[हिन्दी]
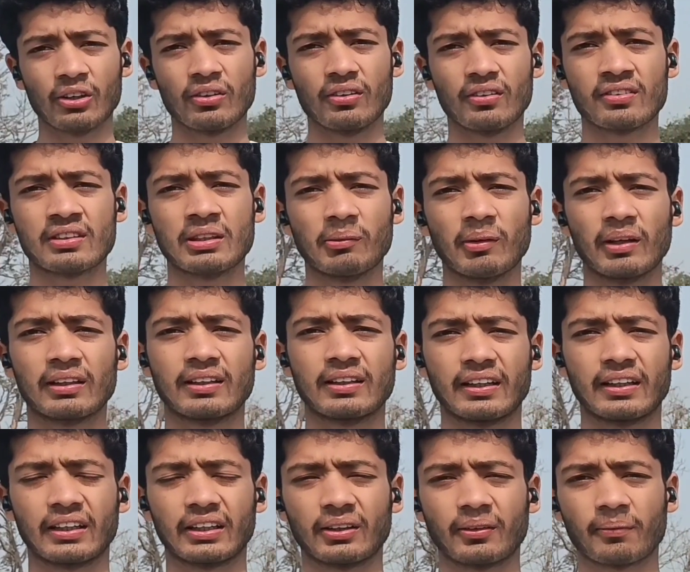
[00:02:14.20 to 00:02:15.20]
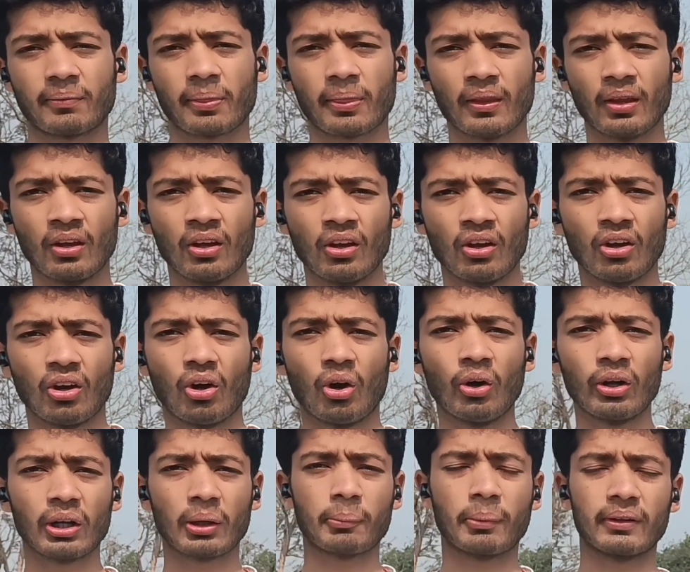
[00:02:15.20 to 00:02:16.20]
इस्तेमाल करेंगे
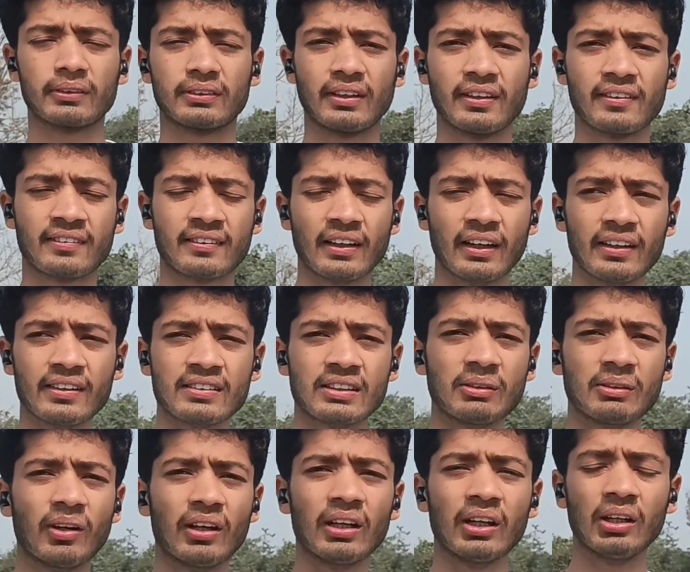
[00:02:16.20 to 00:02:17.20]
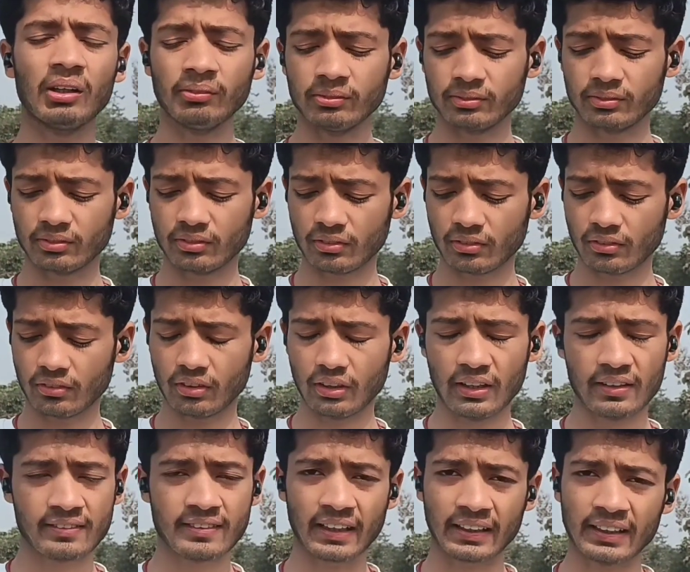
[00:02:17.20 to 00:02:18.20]
और एक बात इसका इस्तेमाल हम
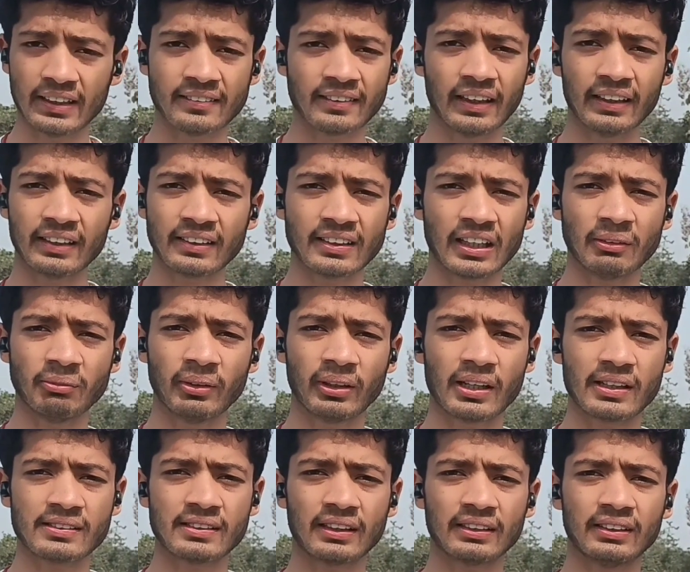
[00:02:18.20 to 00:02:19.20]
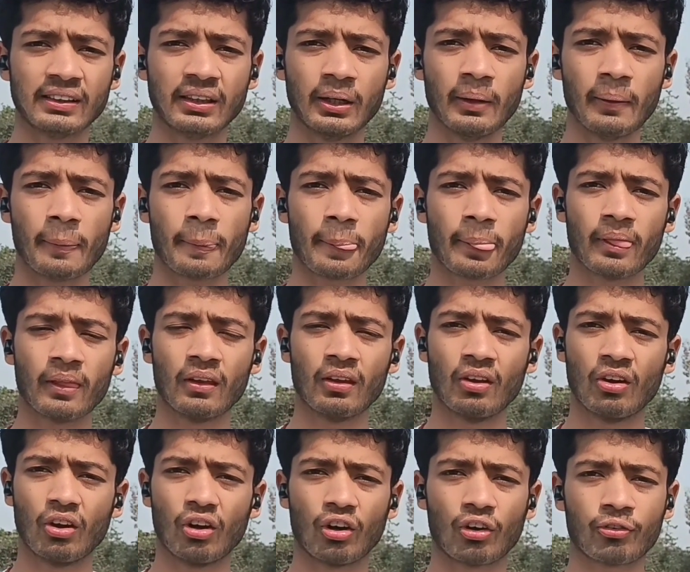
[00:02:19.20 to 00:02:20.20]
इंसेक्टिसाइड के साथ भी कर सकते हैं
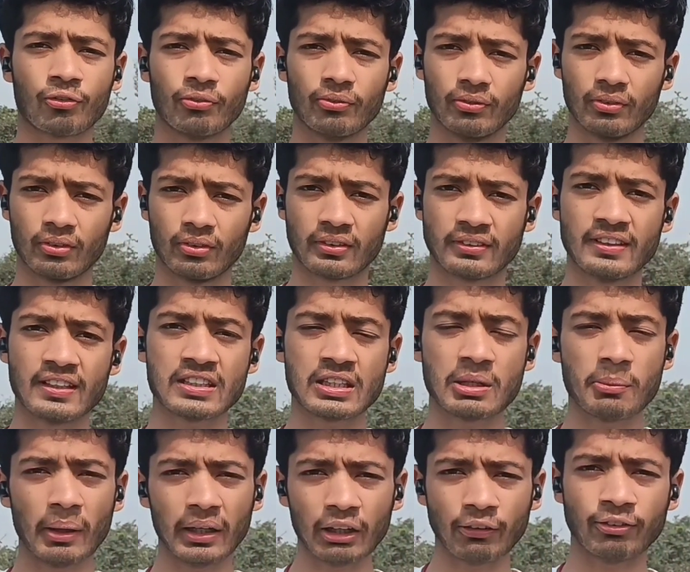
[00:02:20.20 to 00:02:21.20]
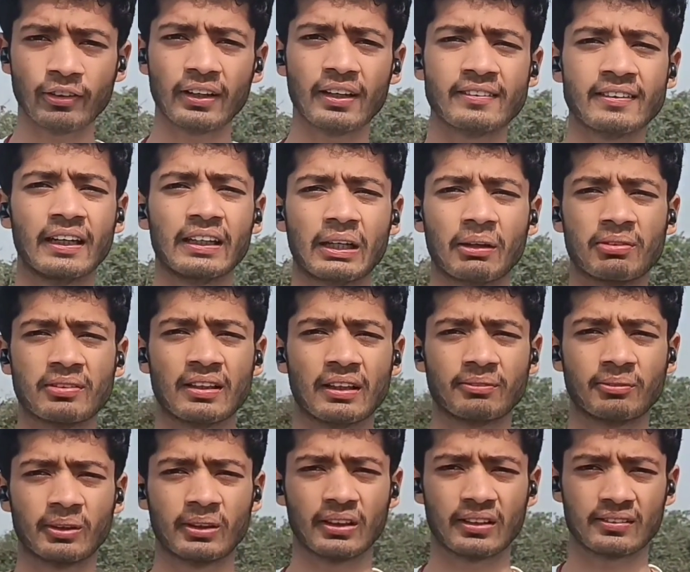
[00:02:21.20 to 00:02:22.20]
और सिस्टमेटिक फंगिसाइड के भी साथ
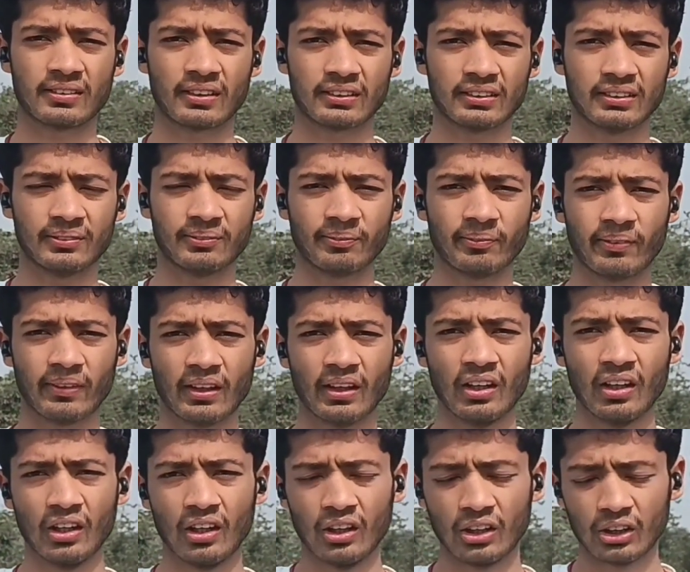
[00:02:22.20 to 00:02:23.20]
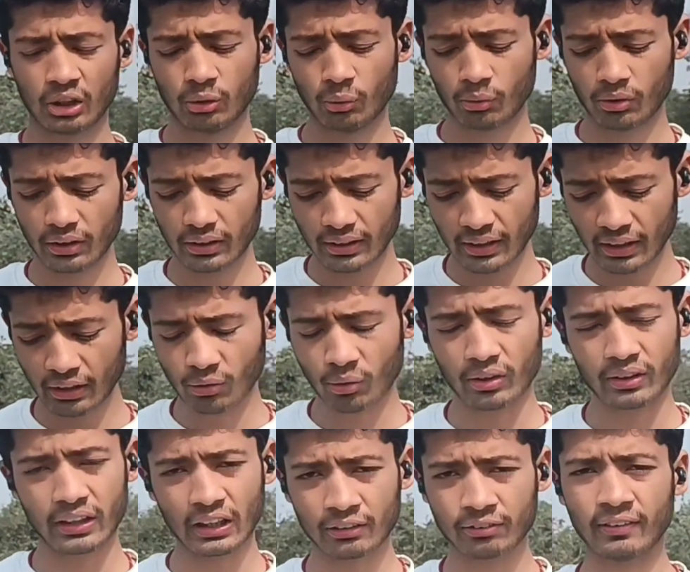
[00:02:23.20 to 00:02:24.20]
भी कर सकते हैं क्योंकि ये
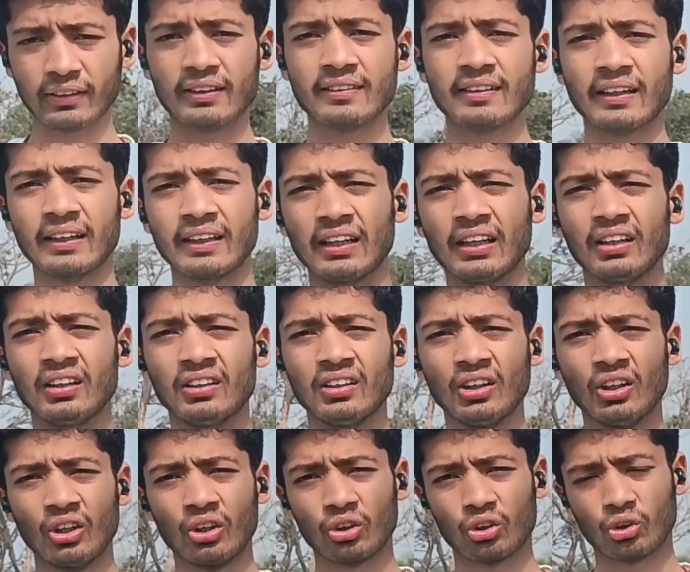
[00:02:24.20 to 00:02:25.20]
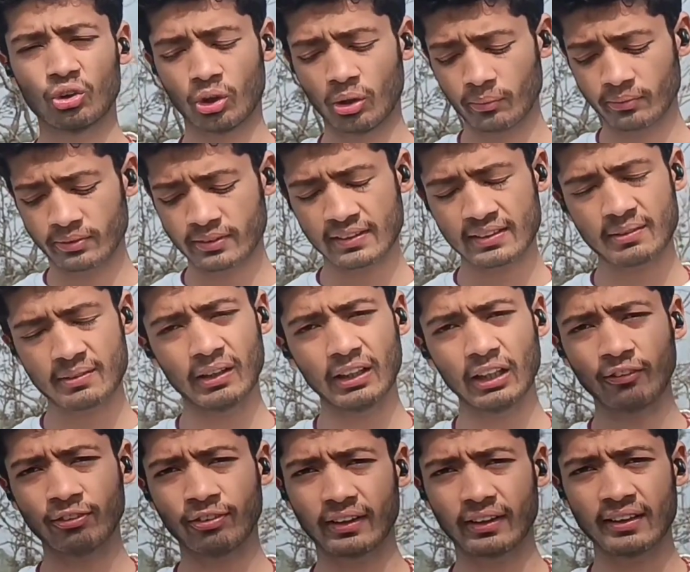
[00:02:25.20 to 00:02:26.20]
कॉन्टैक्ट फंगिसाइड है तो हम सिस्टमेटिक
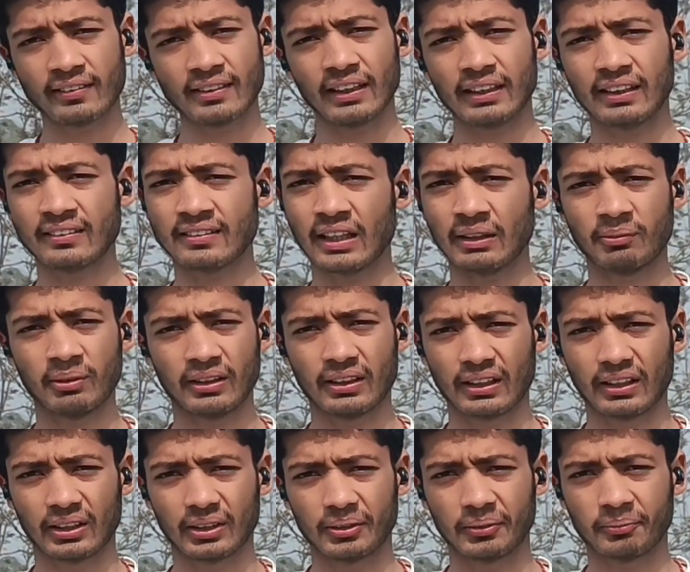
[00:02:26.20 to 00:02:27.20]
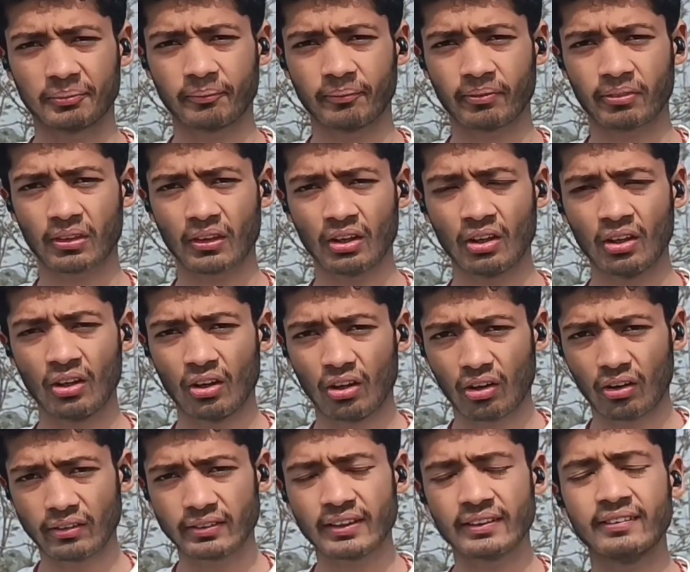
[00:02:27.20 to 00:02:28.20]
फंगीसाइड के साथ भी करेंगे
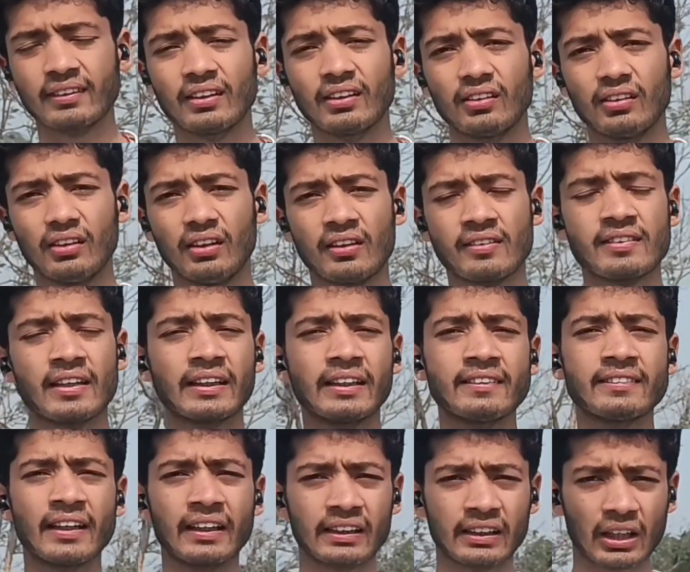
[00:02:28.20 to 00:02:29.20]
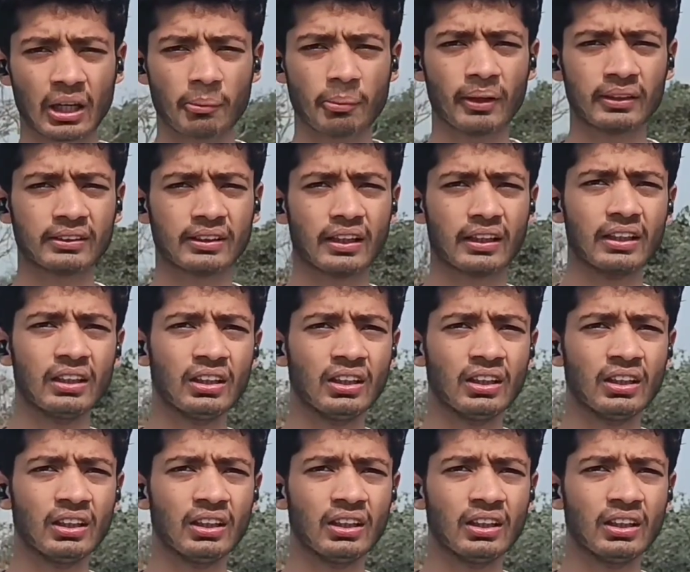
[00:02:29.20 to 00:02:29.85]
और जैसे इंसेक्टिसाइड की अगर बात करें